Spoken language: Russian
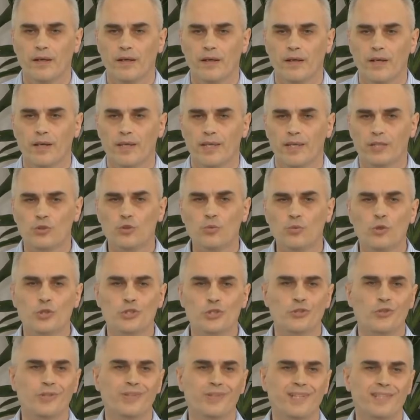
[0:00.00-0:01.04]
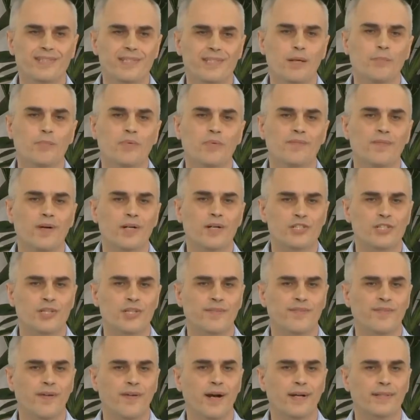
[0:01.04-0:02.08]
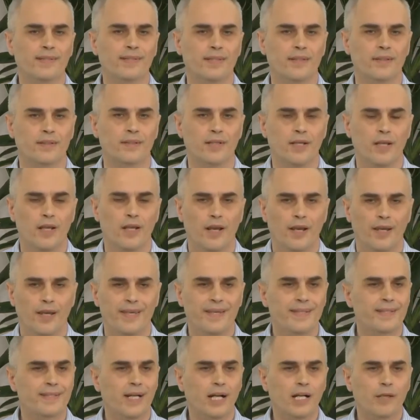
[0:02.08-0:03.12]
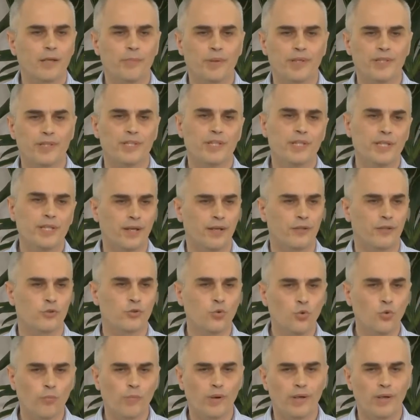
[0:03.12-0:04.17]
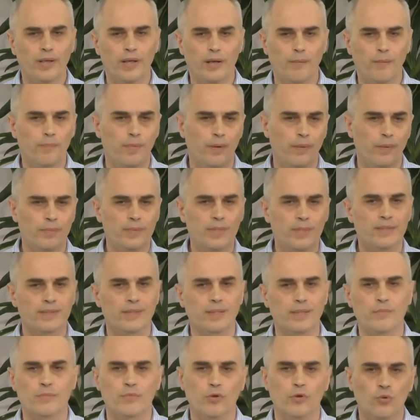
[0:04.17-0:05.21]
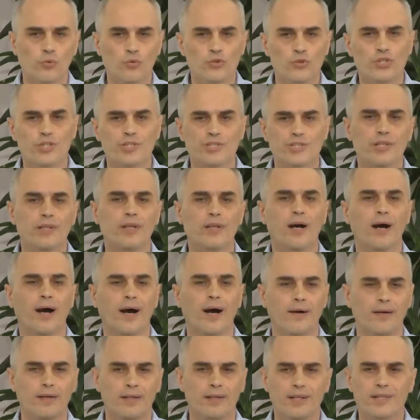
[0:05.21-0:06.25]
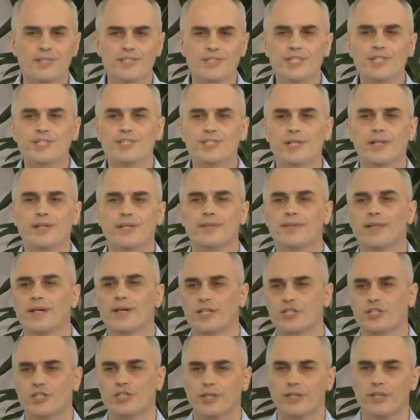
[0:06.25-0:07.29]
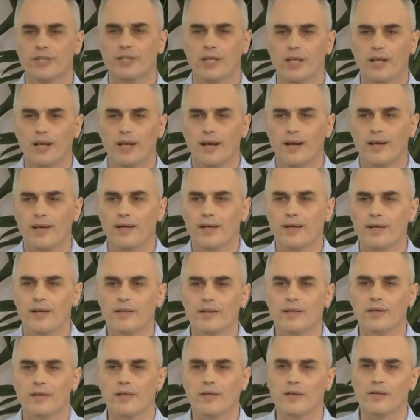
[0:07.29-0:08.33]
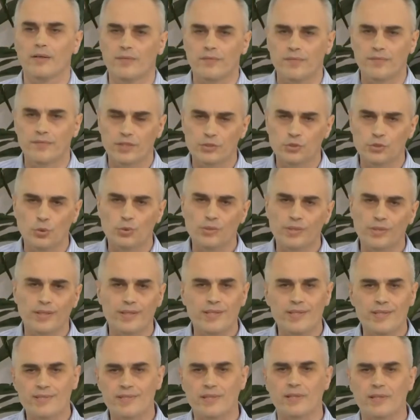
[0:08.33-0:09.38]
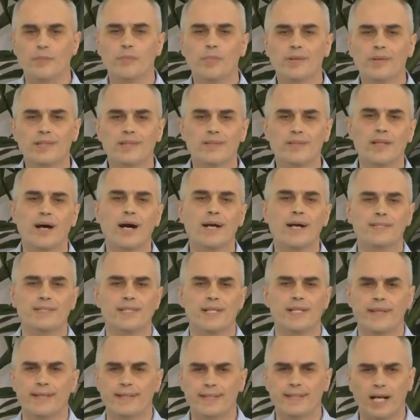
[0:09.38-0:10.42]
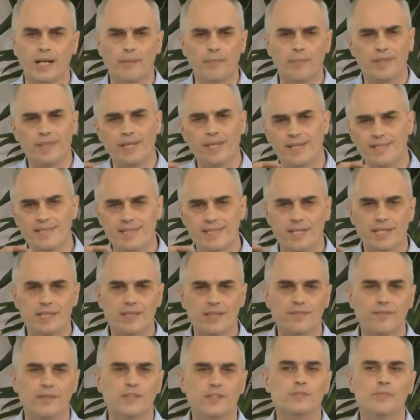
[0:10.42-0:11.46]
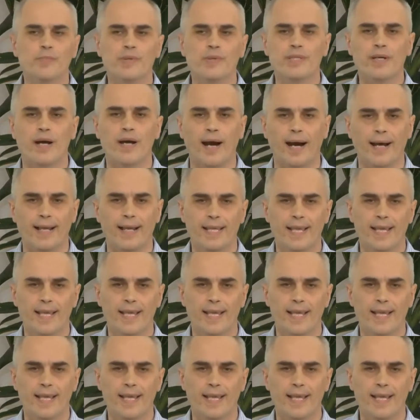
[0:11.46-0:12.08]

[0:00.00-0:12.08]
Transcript: Я думаю, что это самый важный фактор. И как бы не думали обо мне там учителя, родители даже – Э, кто-то из работодателей, как бы не оценивал меня.